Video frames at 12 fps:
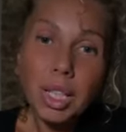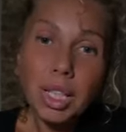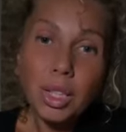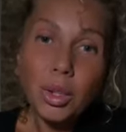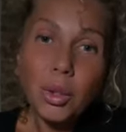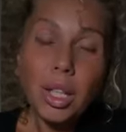И
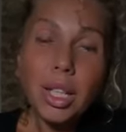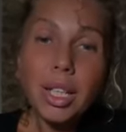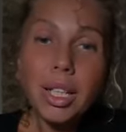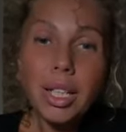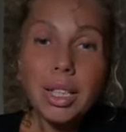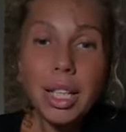только
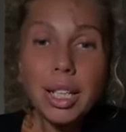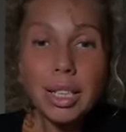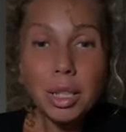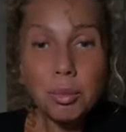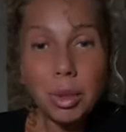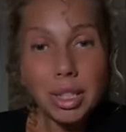когда
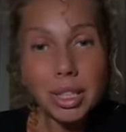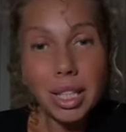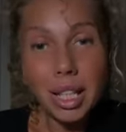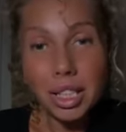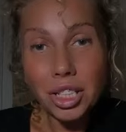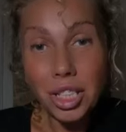ты
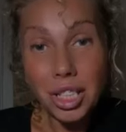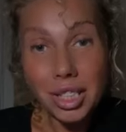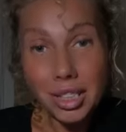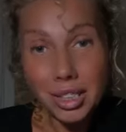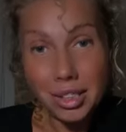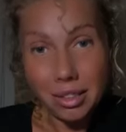познал
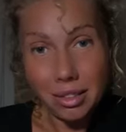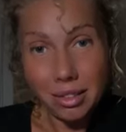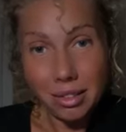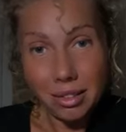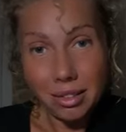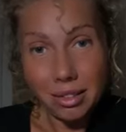жизнь,
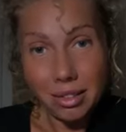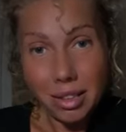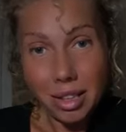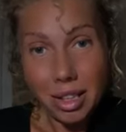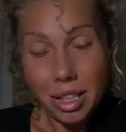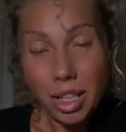
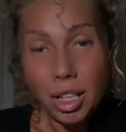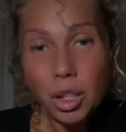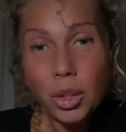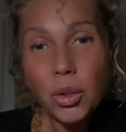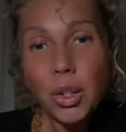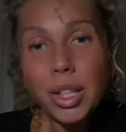
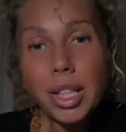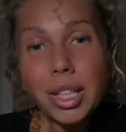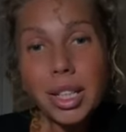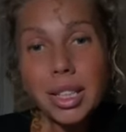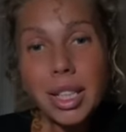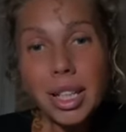только
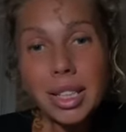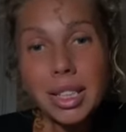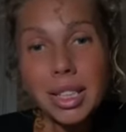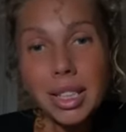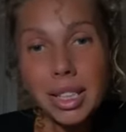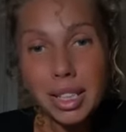когда
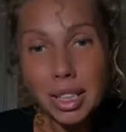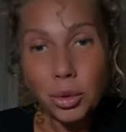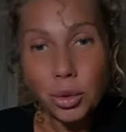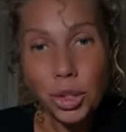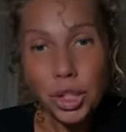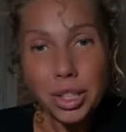ты
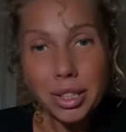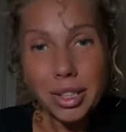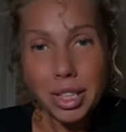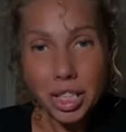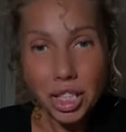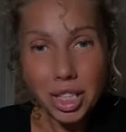
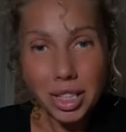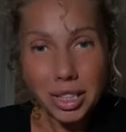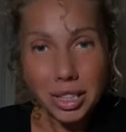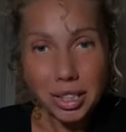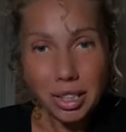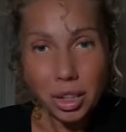научился
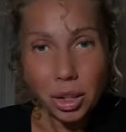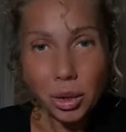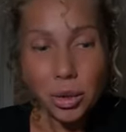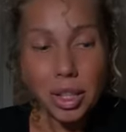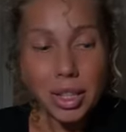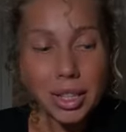жить,
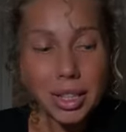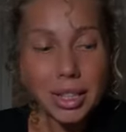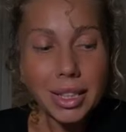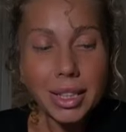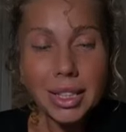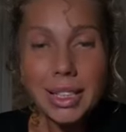только
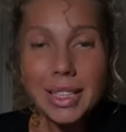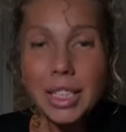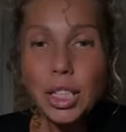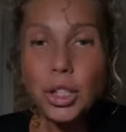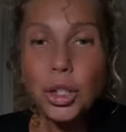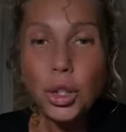когда ты
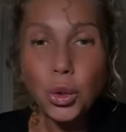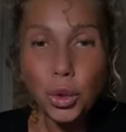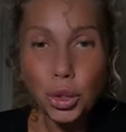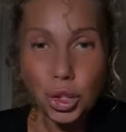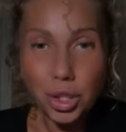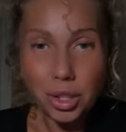
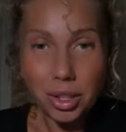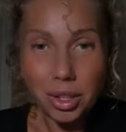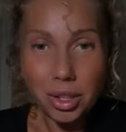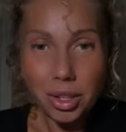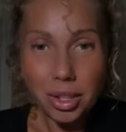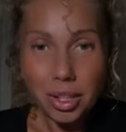течешь
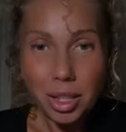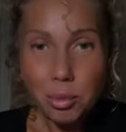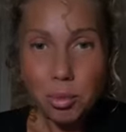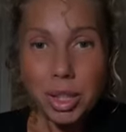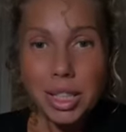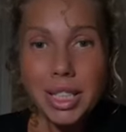
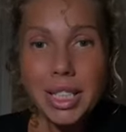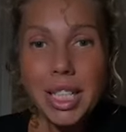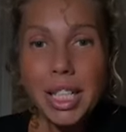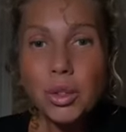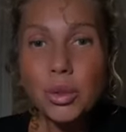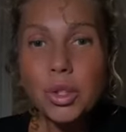по
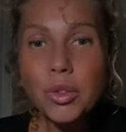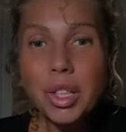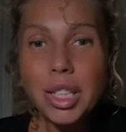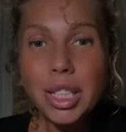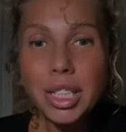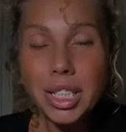течению
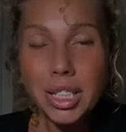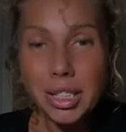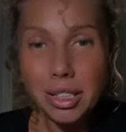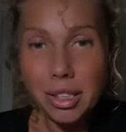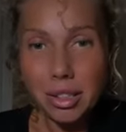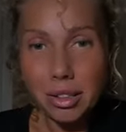своей
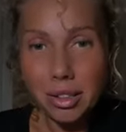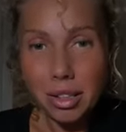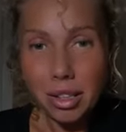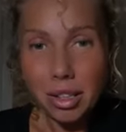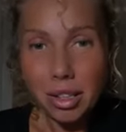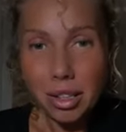жизни,
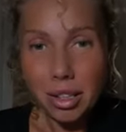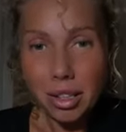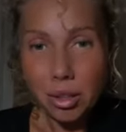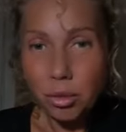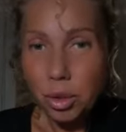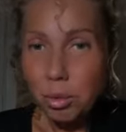
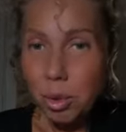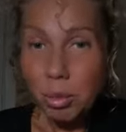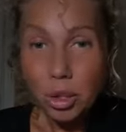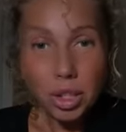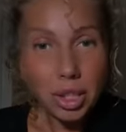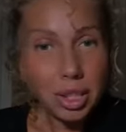у тебя
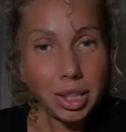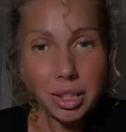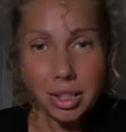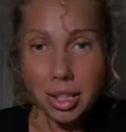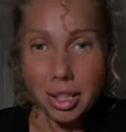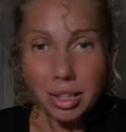больше нет
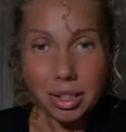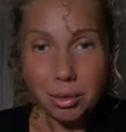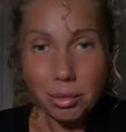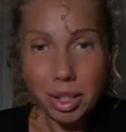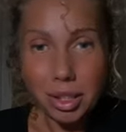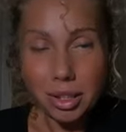страха
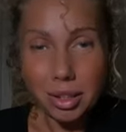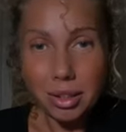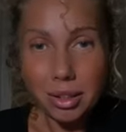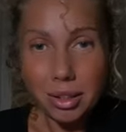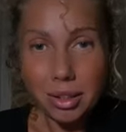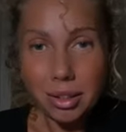смерти.
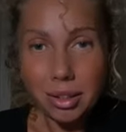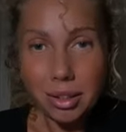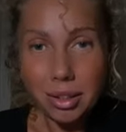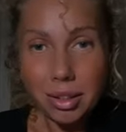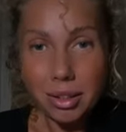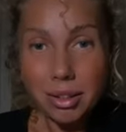
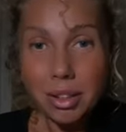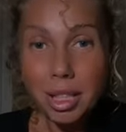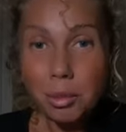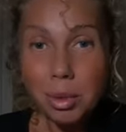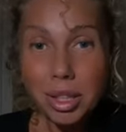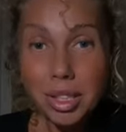
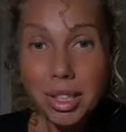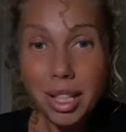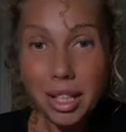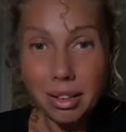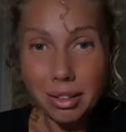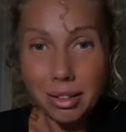Ты
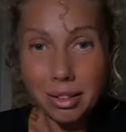познал